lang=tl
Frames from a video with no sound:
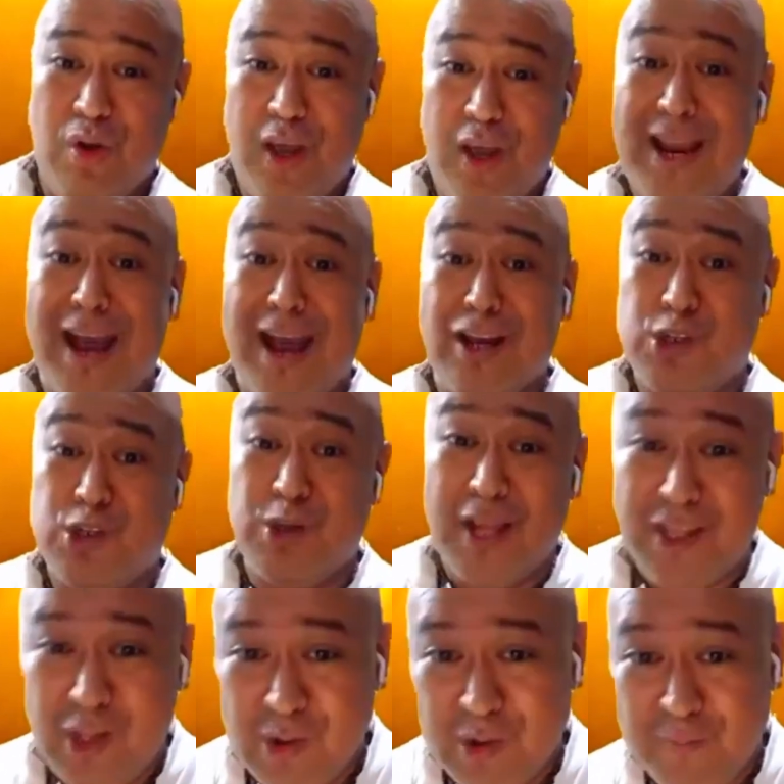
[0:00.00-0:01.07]
Ina-actionan
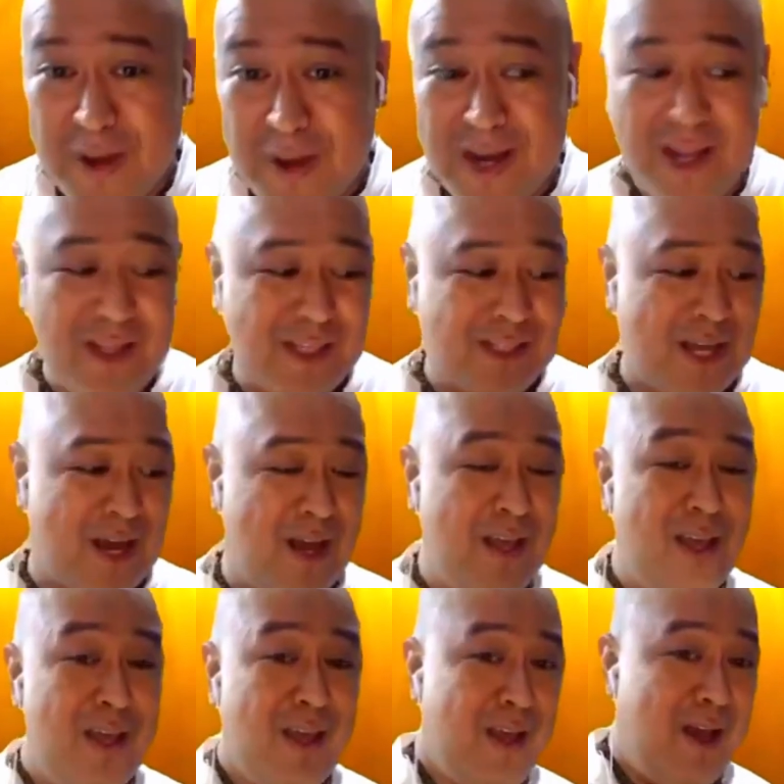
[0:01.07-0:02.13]
nyo para hindi siya
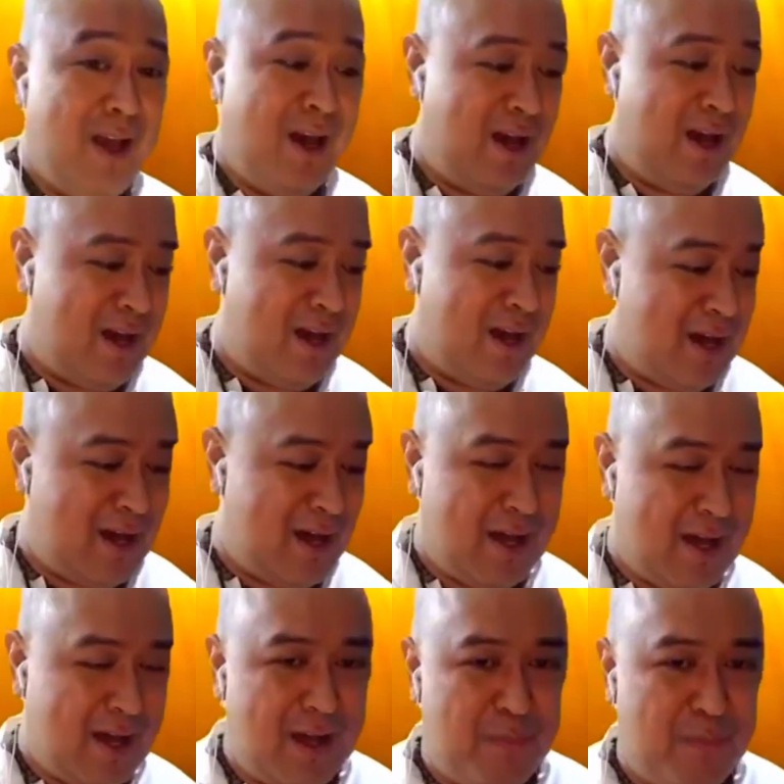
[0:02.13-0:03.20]

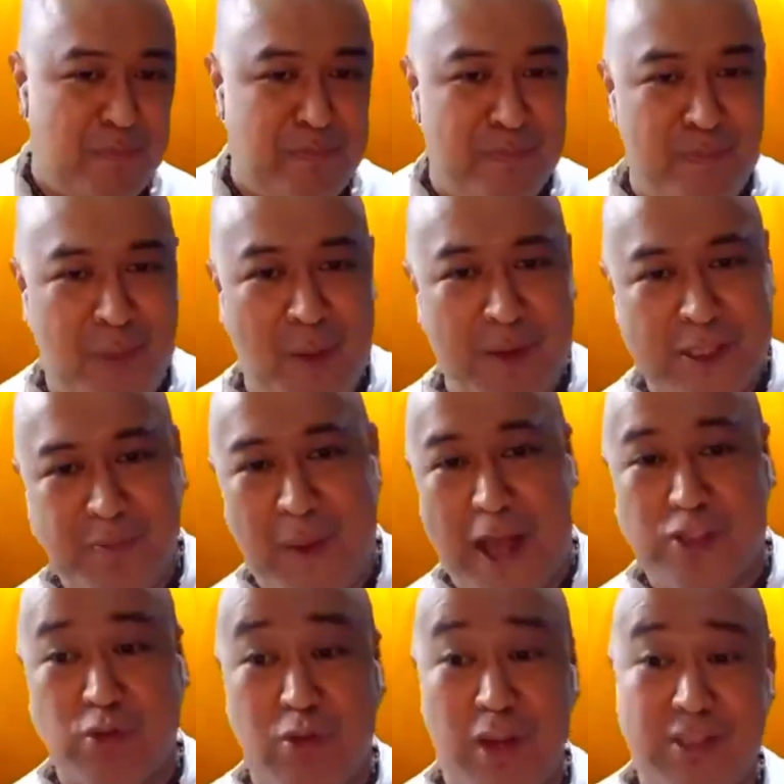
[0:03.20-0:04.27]
uh,
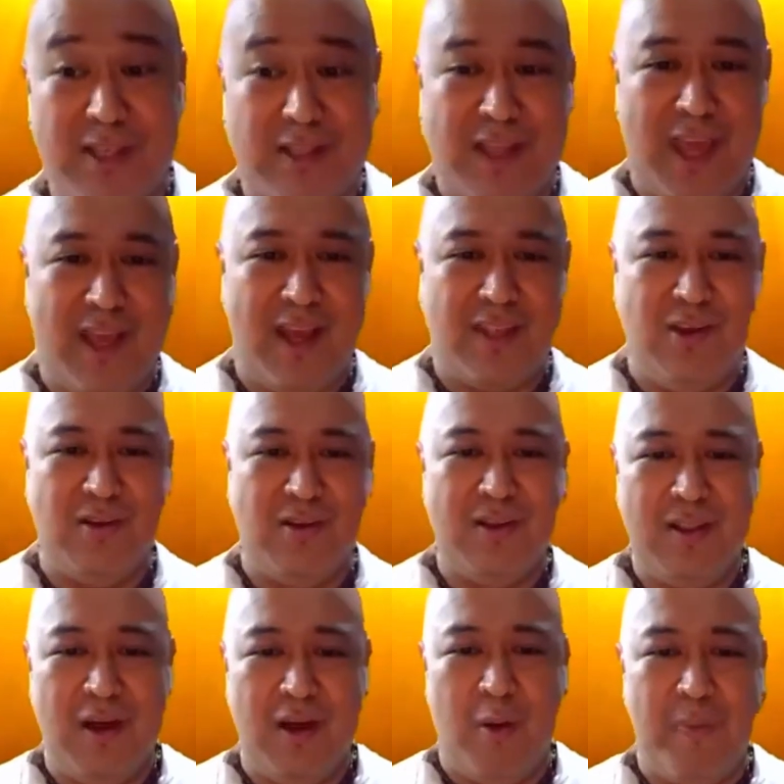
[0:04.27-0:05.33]
labas-pasok lang sa tenga nyo.
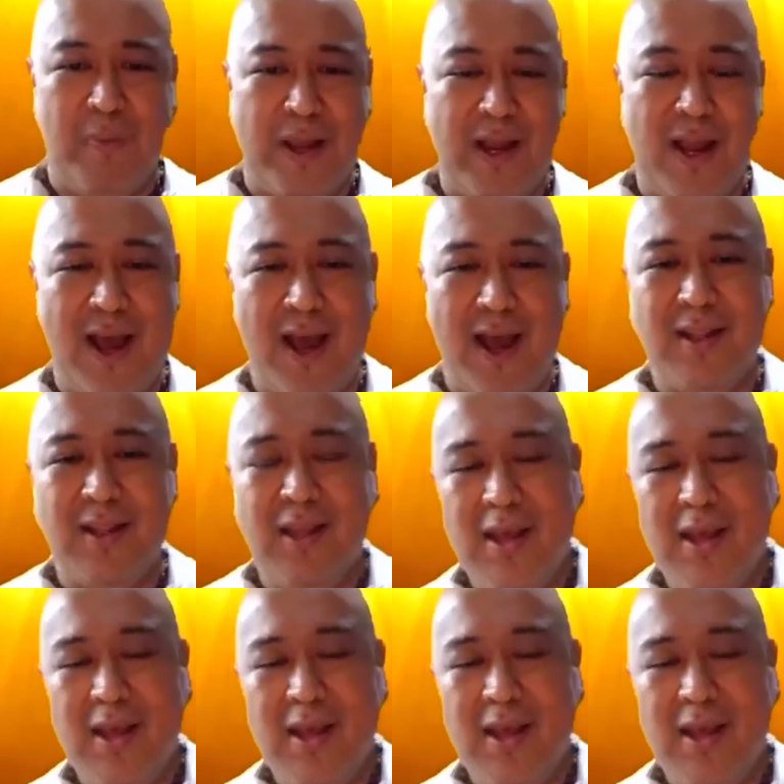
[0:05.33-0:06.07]
Nakuha ba ng lahat?